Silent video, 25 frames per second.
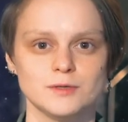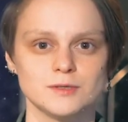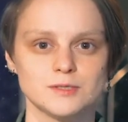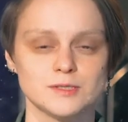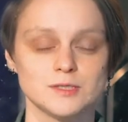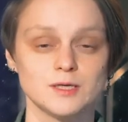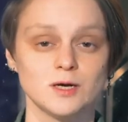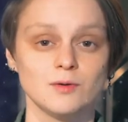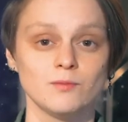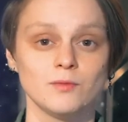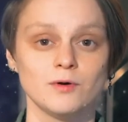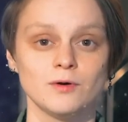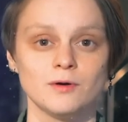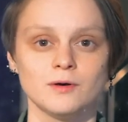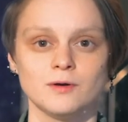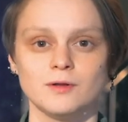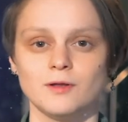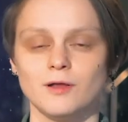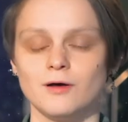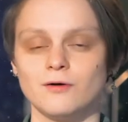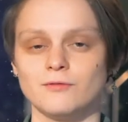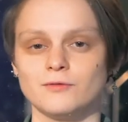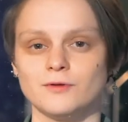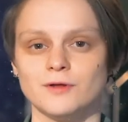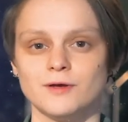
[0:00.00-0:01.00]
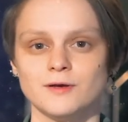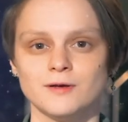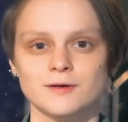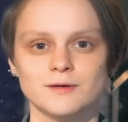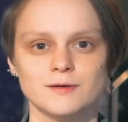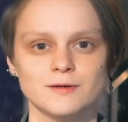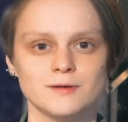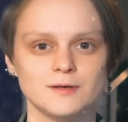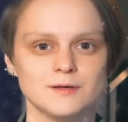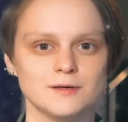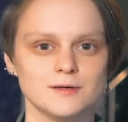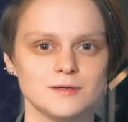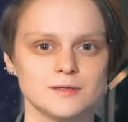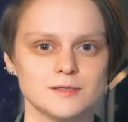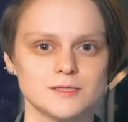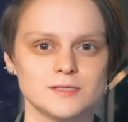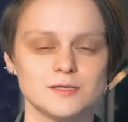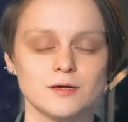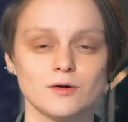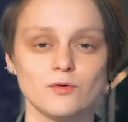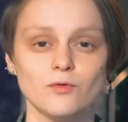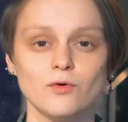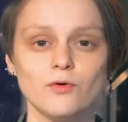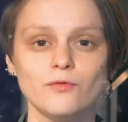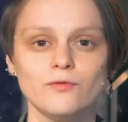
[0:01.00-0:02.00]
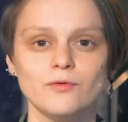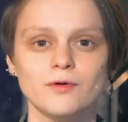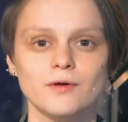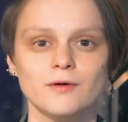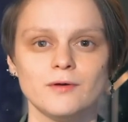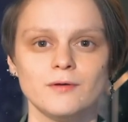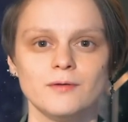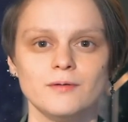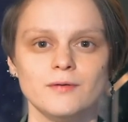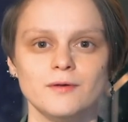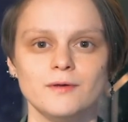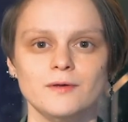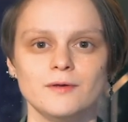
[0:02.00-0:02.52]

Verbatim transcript: самое главное – здоровья